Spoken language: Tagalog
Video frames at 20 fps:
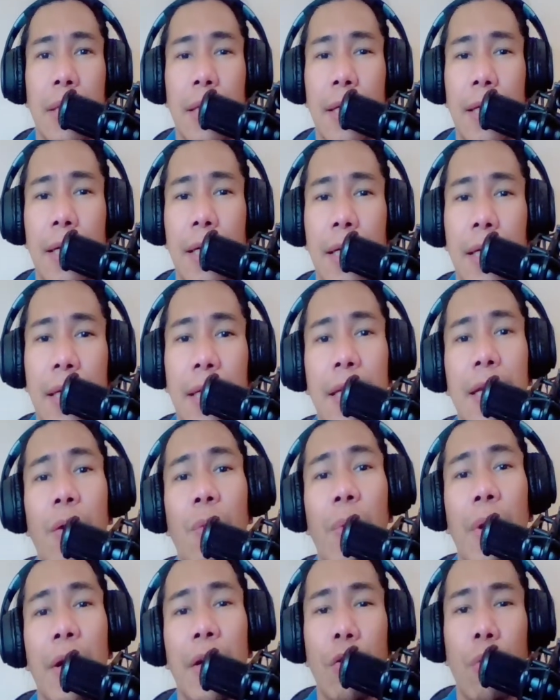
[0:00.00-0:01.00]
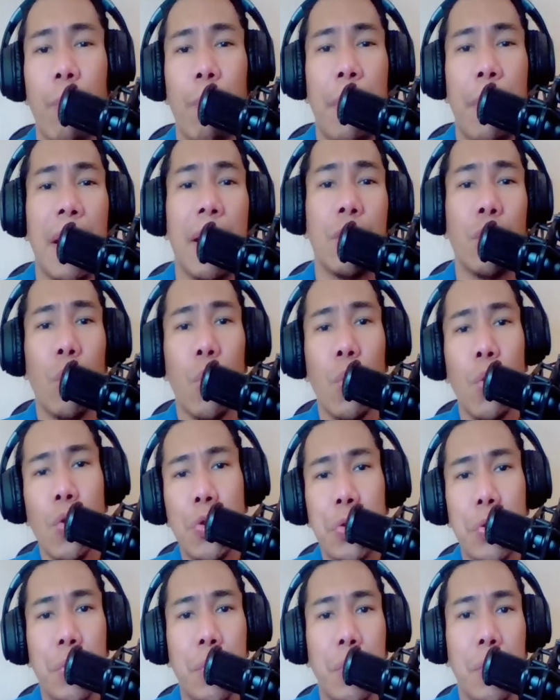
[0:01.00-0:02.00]
uh, ginawa yung
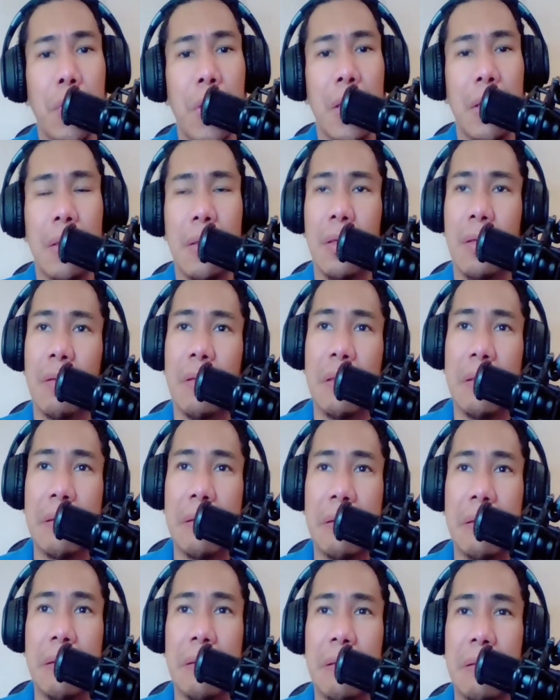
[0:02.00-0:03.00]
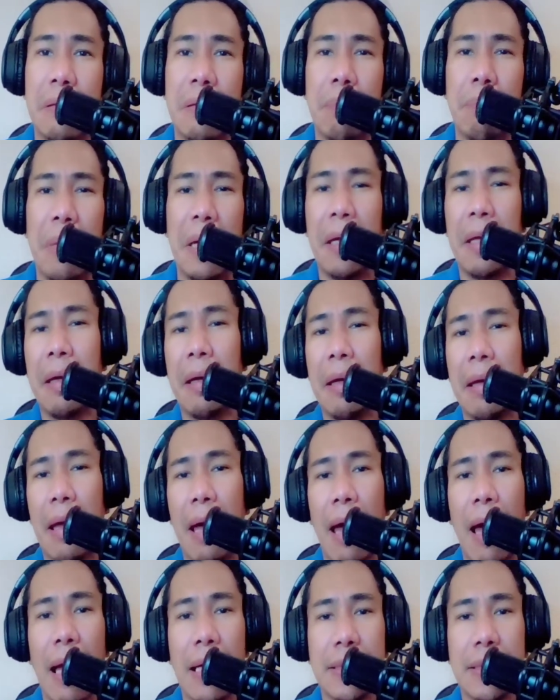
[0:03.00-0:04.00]
pagtorture at uh,
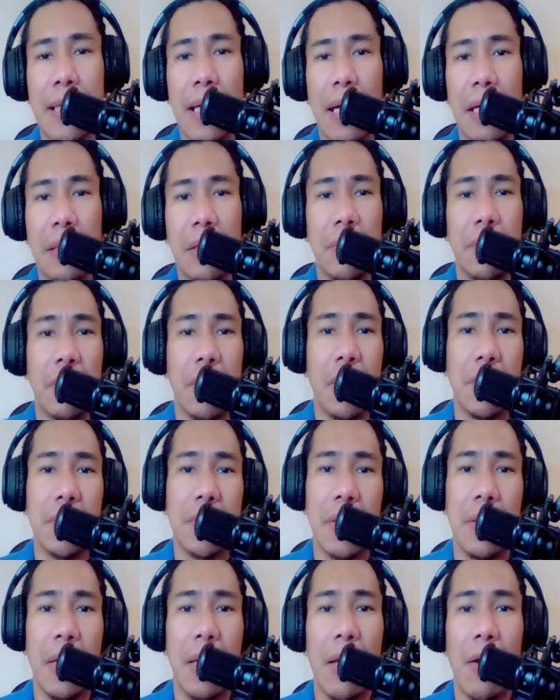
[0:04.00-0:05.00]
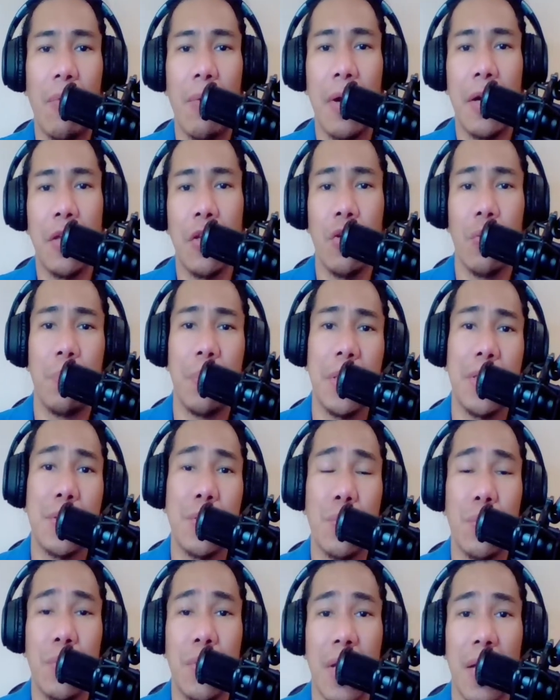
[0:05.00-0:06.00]
panggagahasa dito daw sa dalawang UP
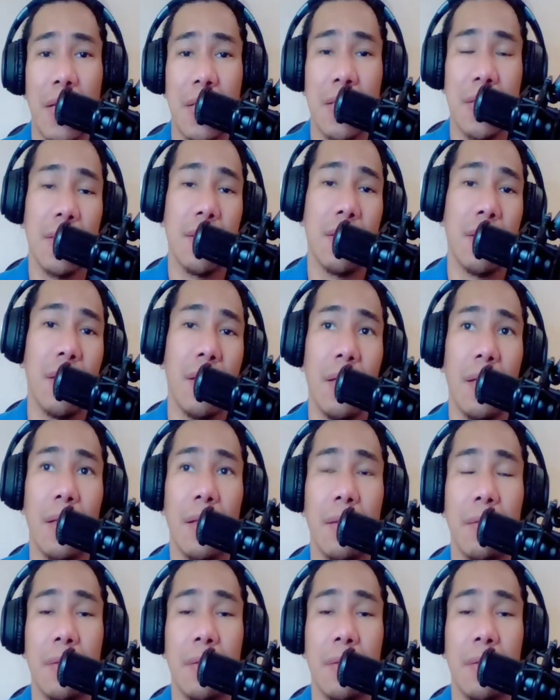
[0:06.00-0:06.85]
students. Uh,